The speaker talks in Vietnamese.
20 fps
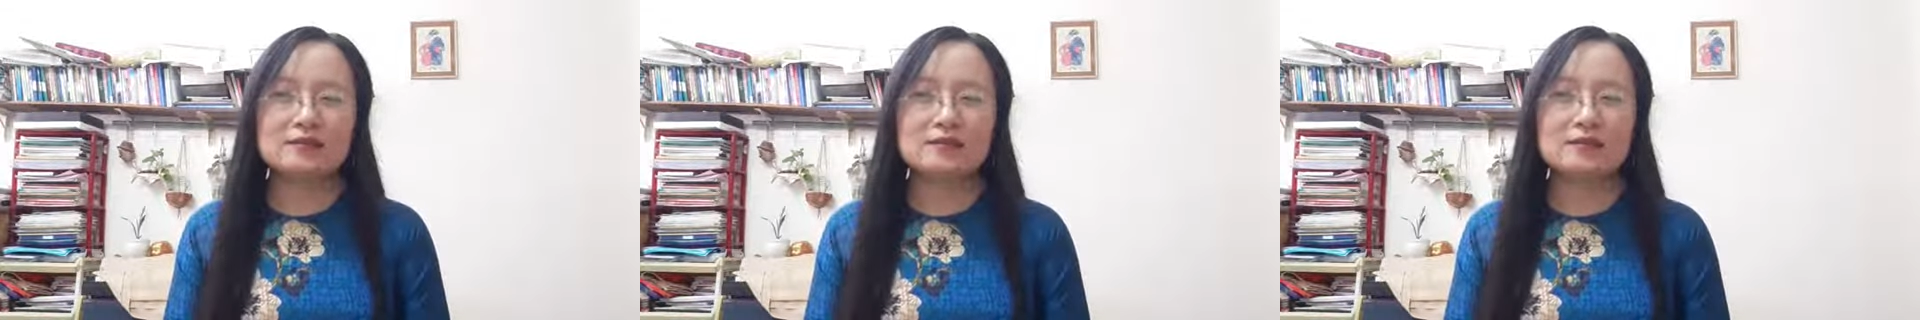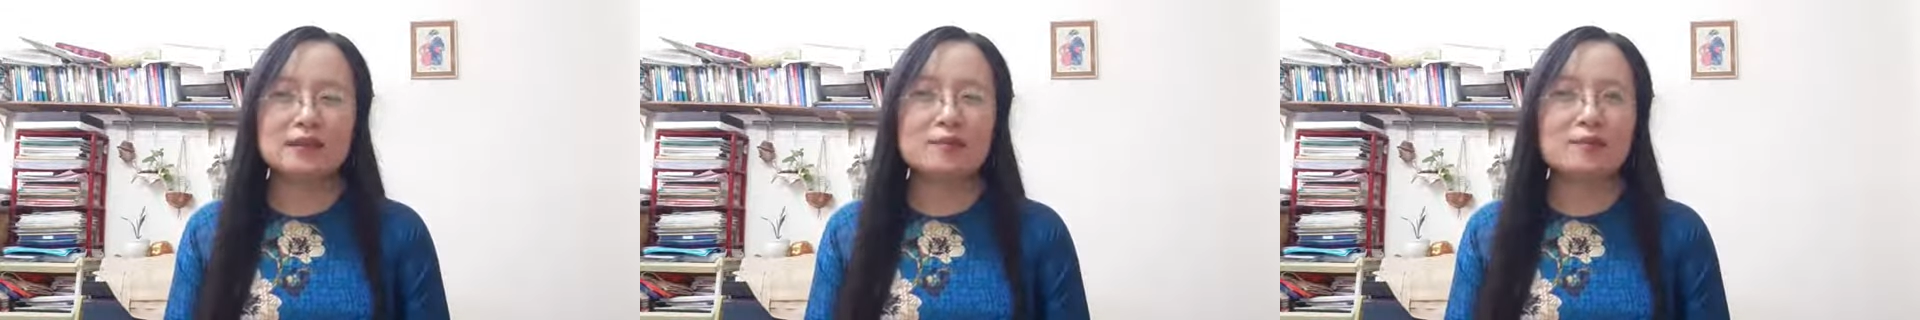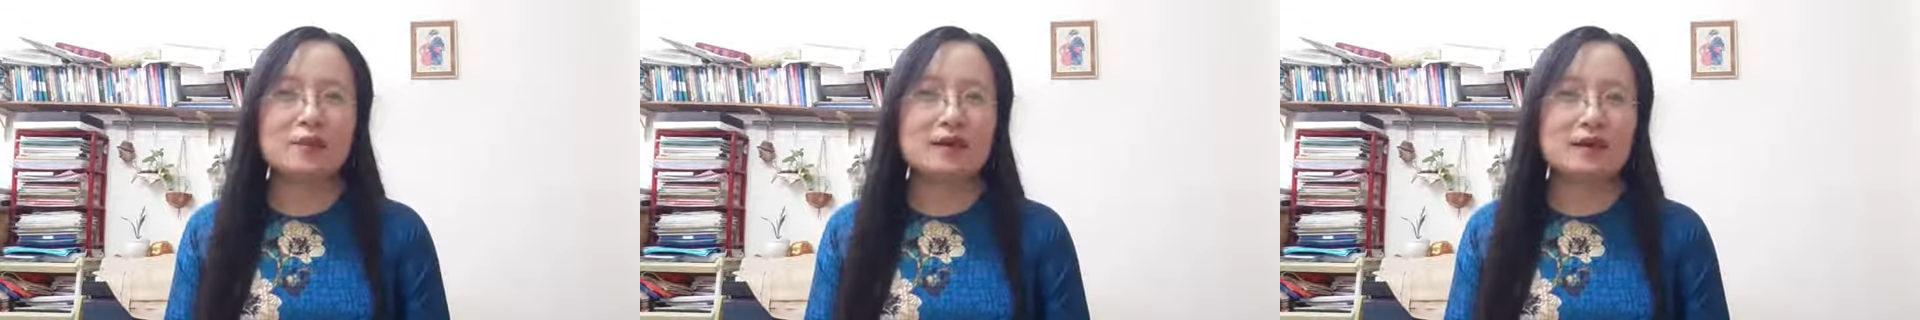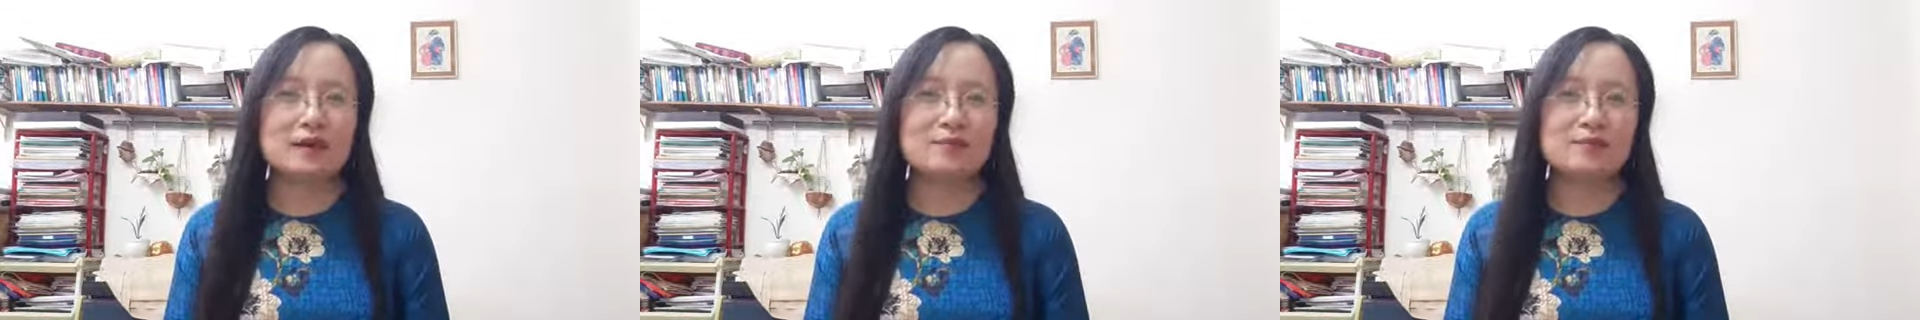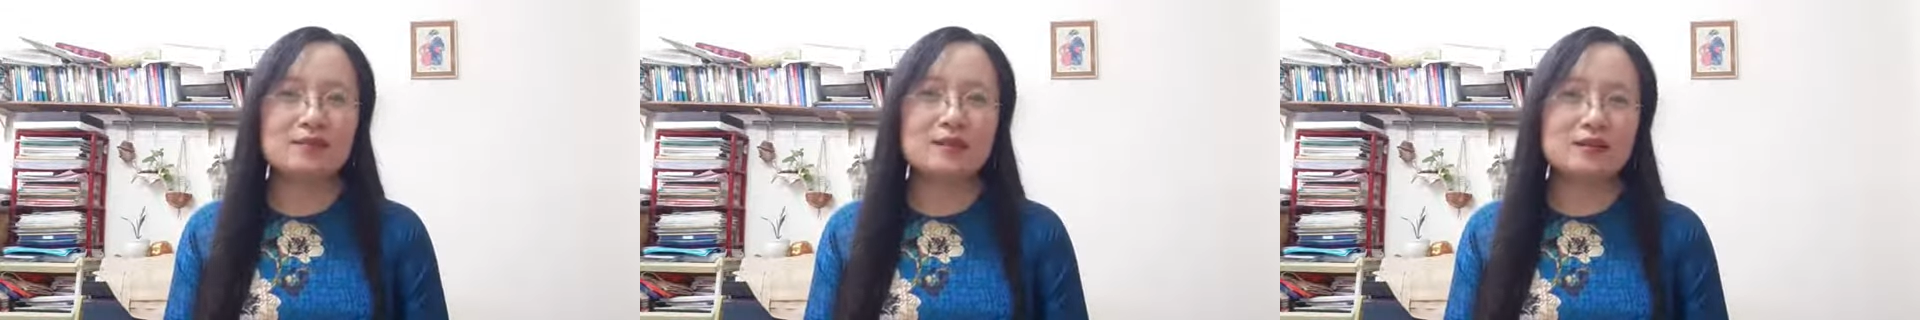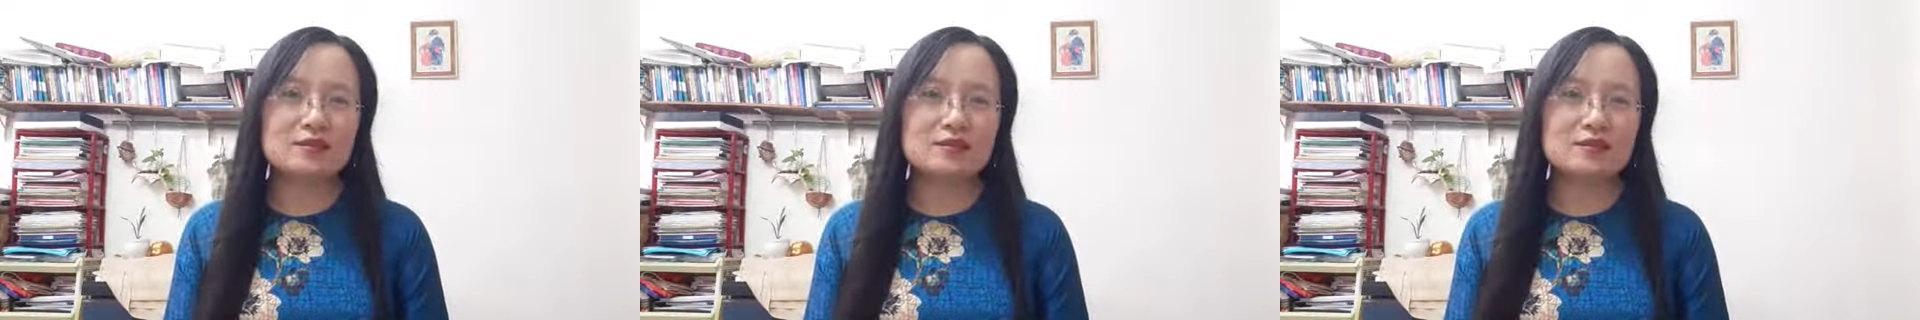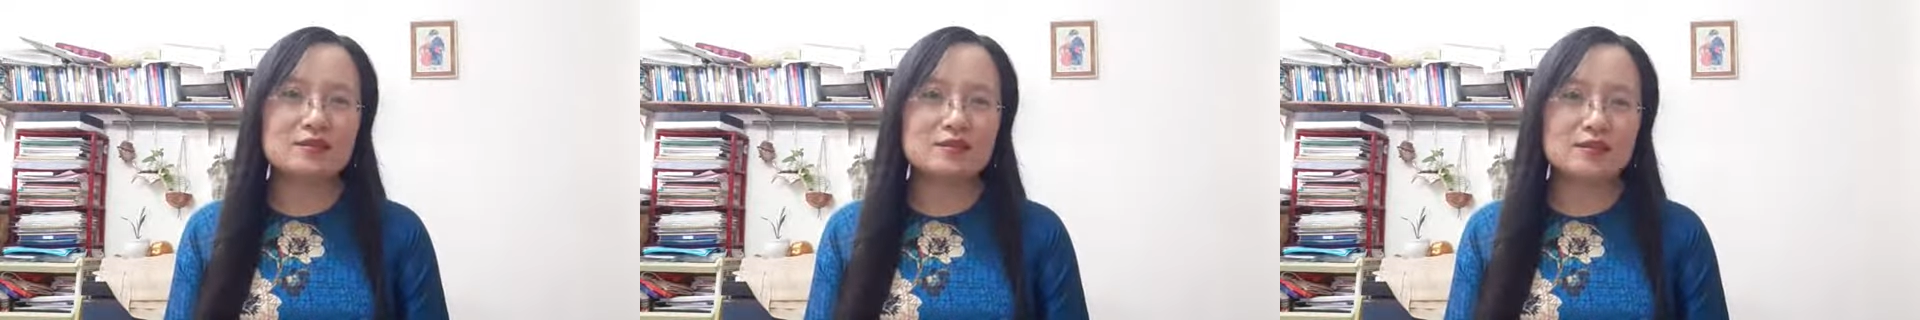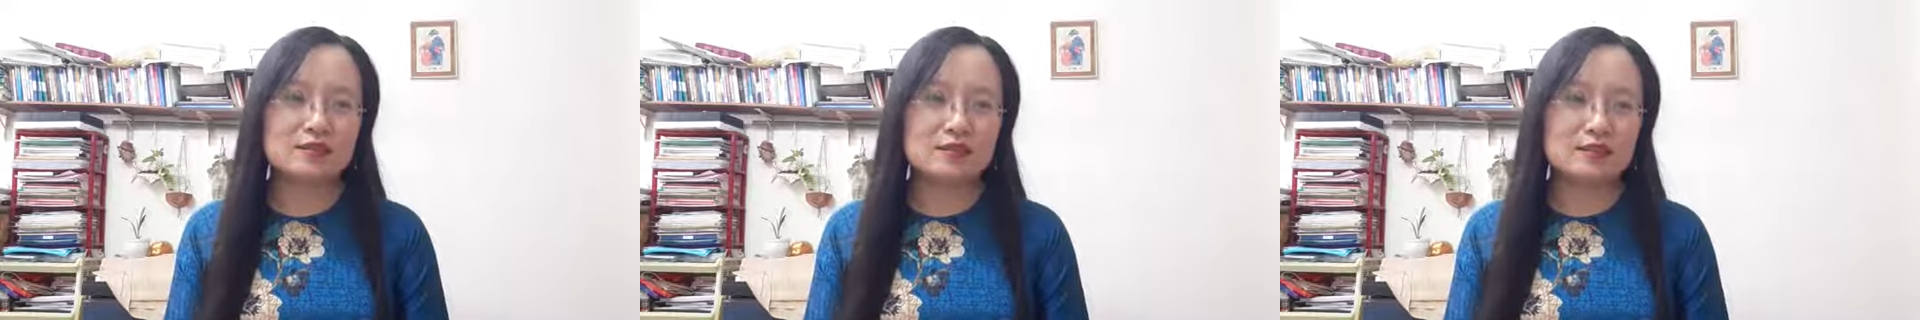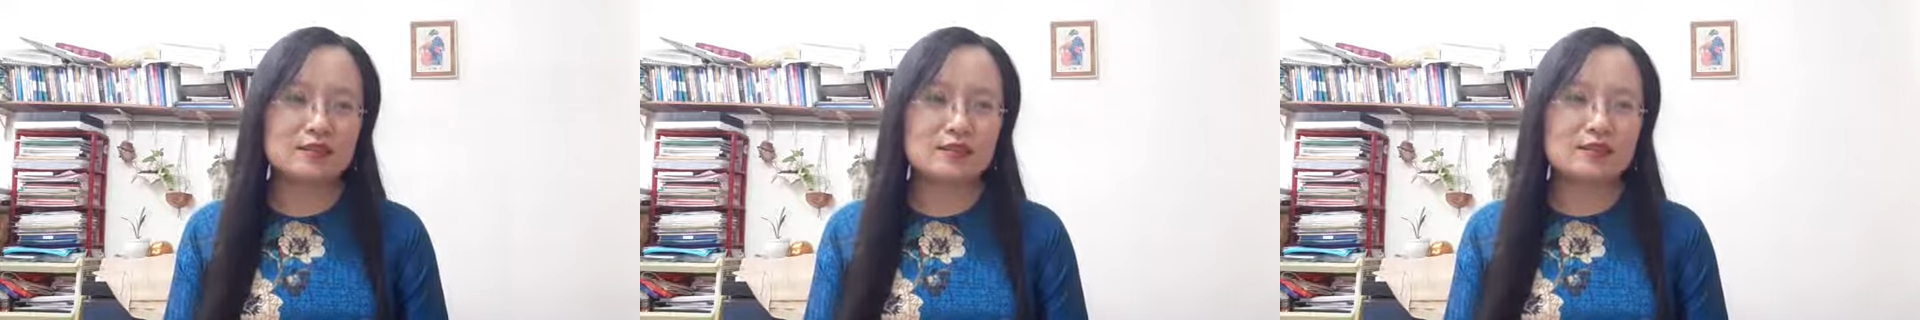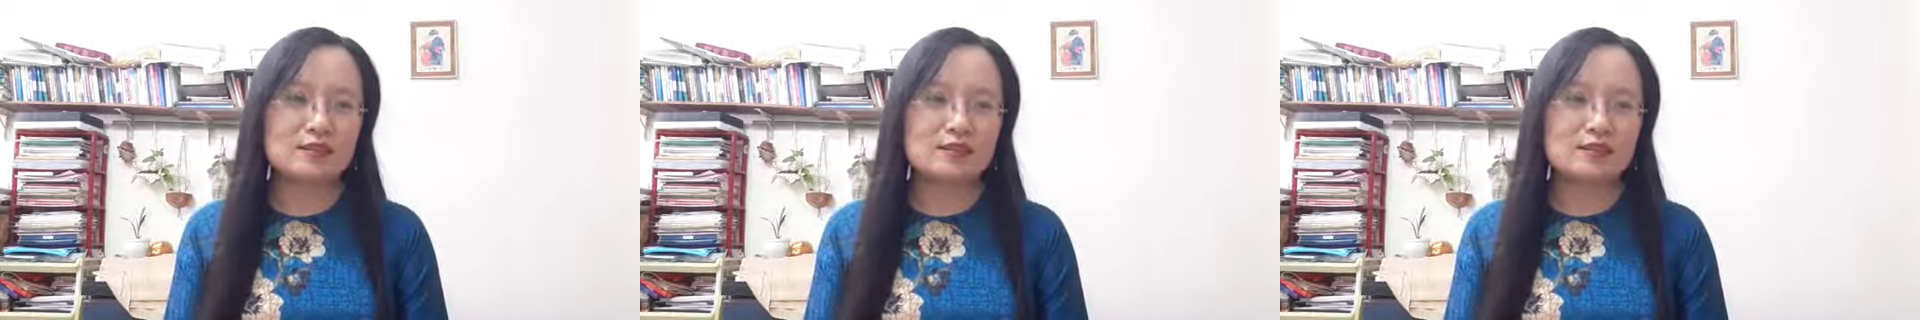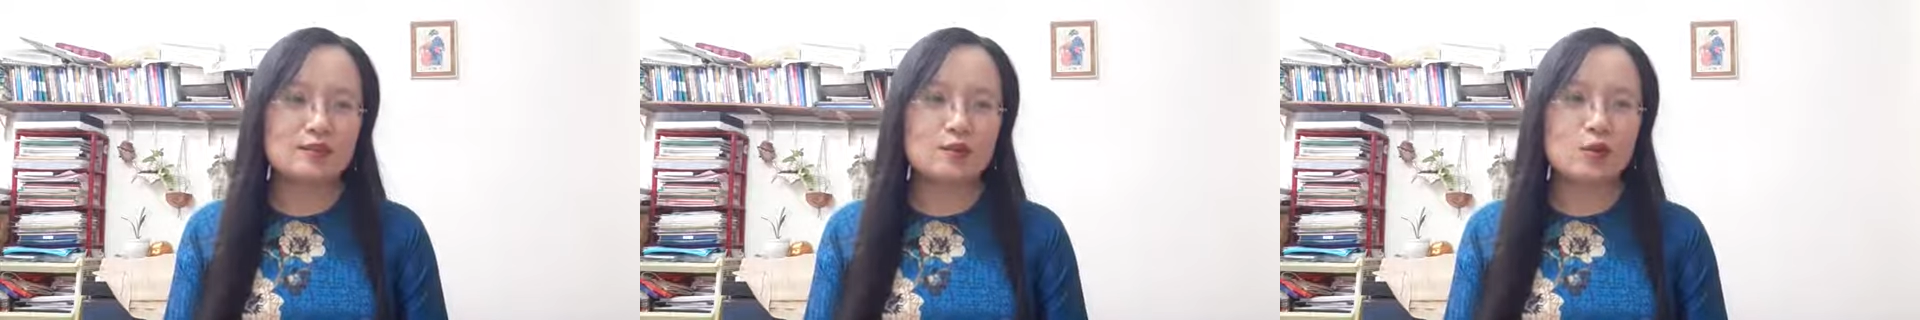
nếu mà cảm nhận được cái